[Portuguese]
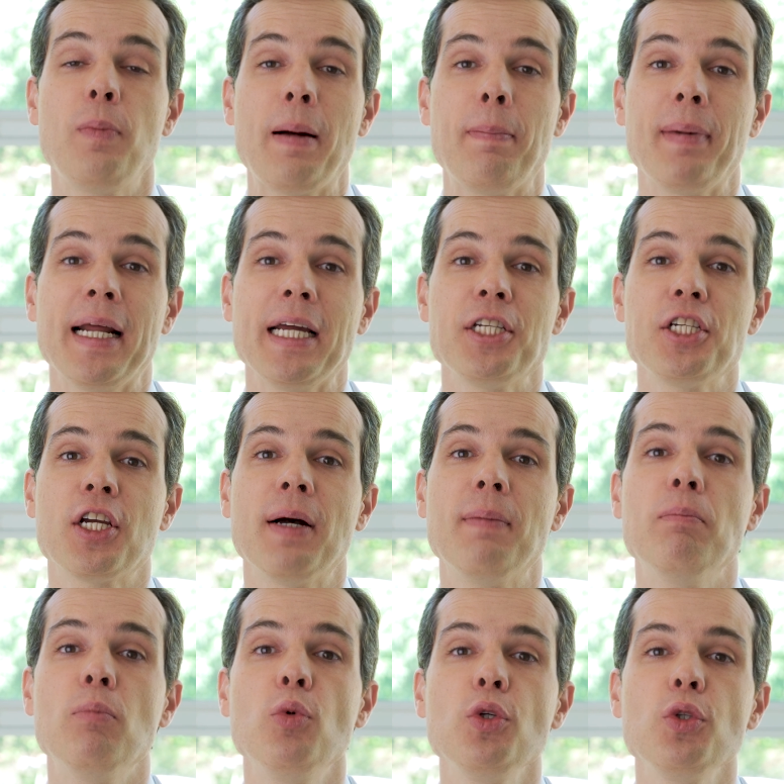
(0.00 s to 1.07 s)
Uma prática
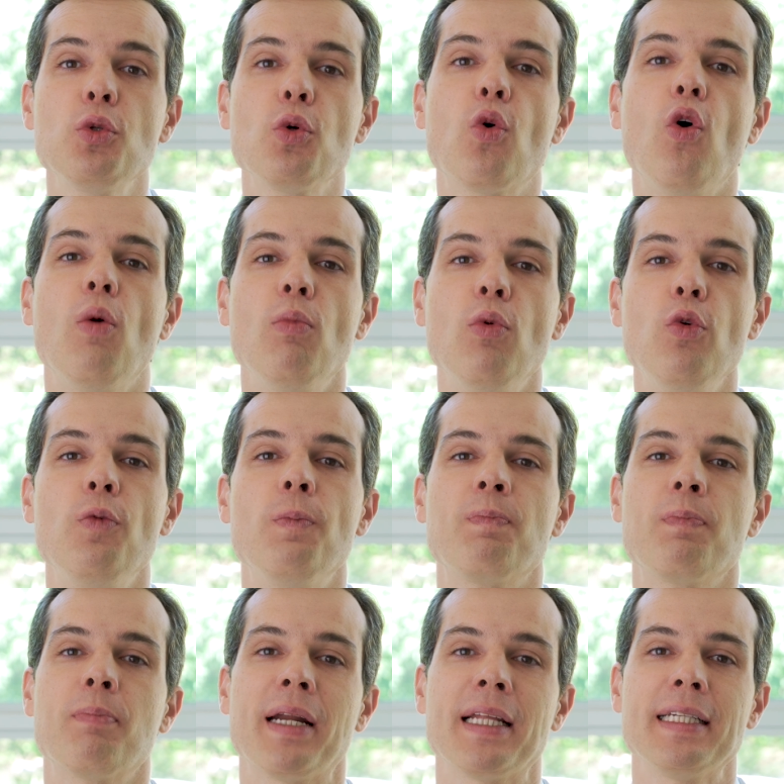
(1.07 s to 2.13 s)
muito
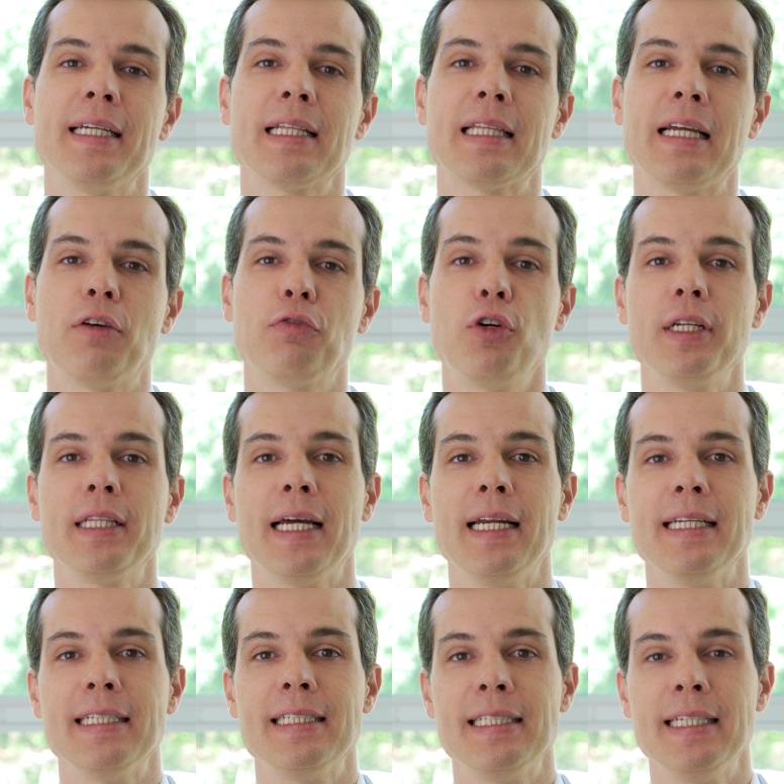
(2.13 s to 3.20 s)
comum para tentar
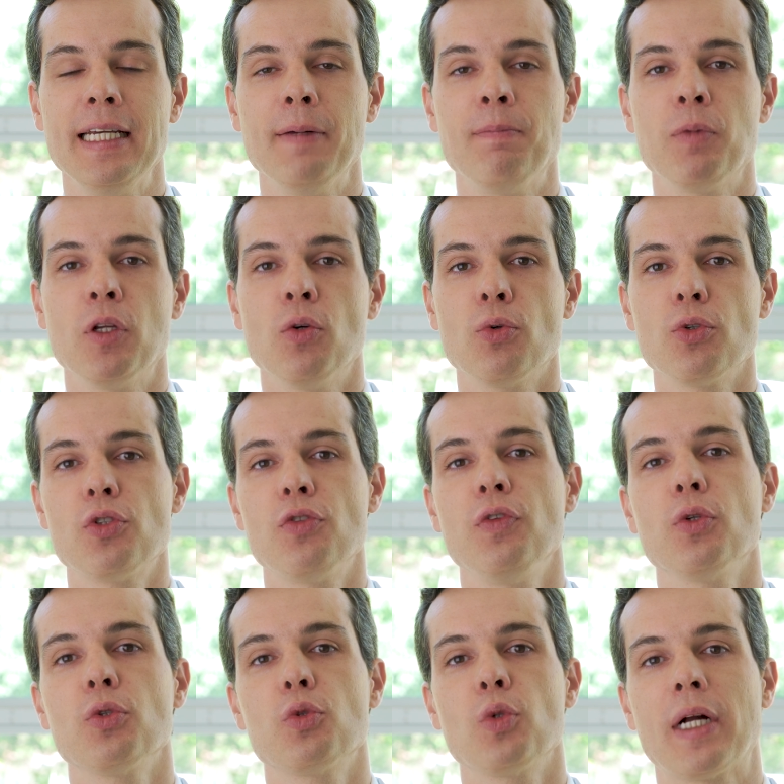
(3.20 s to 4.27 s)
fortalecer os
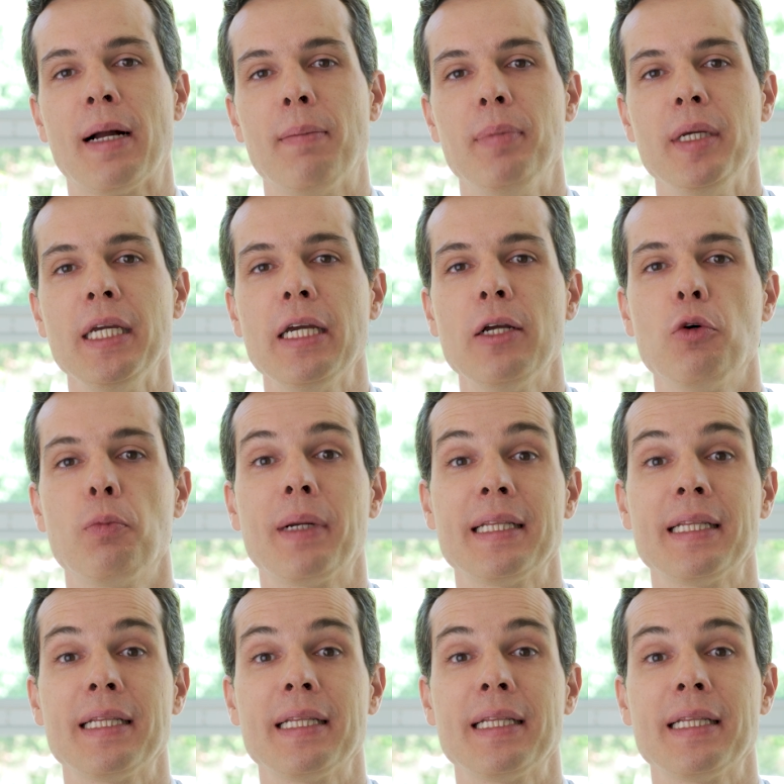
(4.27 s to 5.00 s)
fios do cabelo,